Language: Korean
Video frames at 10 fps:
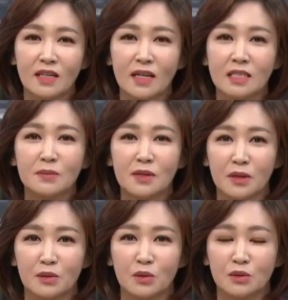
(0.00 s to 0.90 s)
때까지만
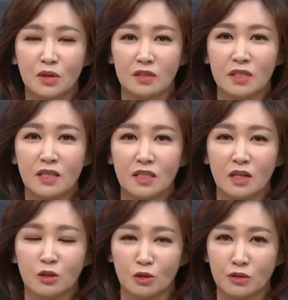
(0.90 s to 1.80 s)
해도 저 진행자가
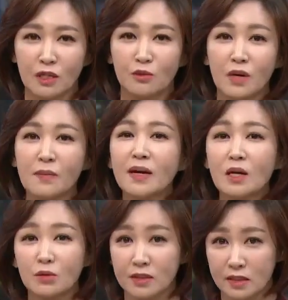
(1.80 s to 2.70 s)
저 숫자를 왜
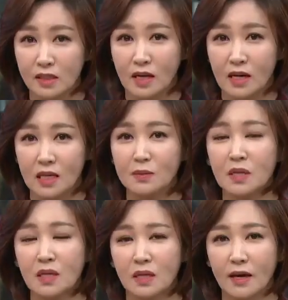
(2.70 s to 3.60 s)
말하고 있을까
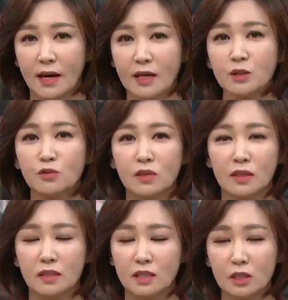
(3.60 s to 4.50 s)
이미 계속 우리가
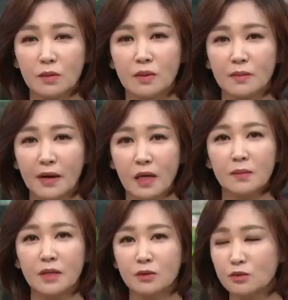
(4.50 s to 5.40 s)
지겹게
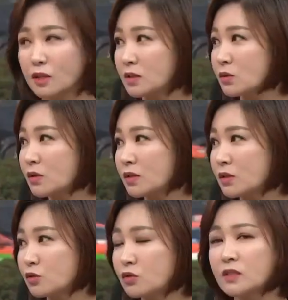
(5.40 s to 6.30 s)
매일매일 뉴스에 듣고 있던
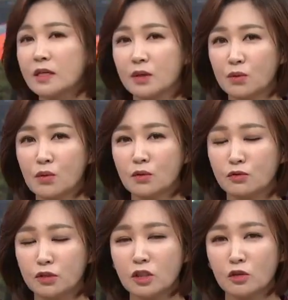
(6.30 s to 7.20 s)
숫자이고
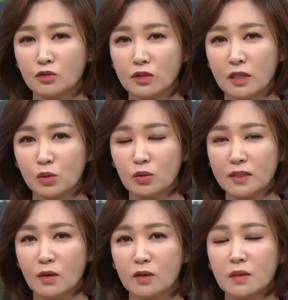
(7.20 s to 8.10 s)
굳이 저 숫자를
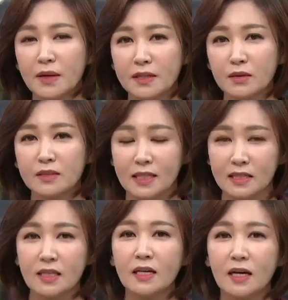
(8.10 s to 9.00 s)
또다시 언급하는 것
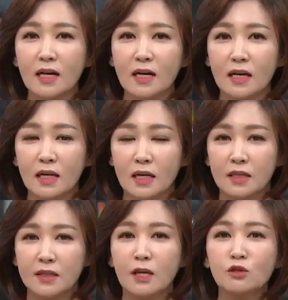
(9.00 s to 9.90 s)
자체가
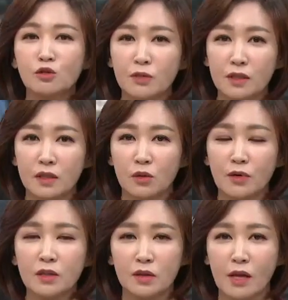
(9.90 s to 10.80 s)
대구 국민들 왜
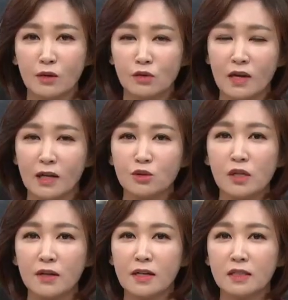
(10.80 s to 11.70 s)
저렇게 대구를
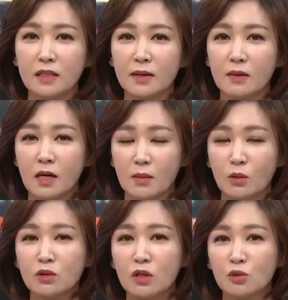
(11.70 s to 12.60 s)
강조할까 했는데
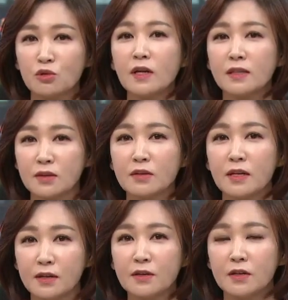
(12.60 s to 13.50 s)
목적이 뒤에
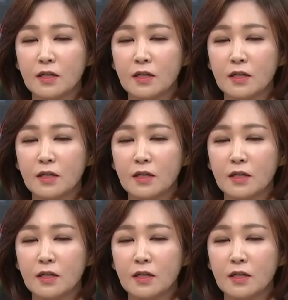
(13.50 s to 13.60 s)
있었네요.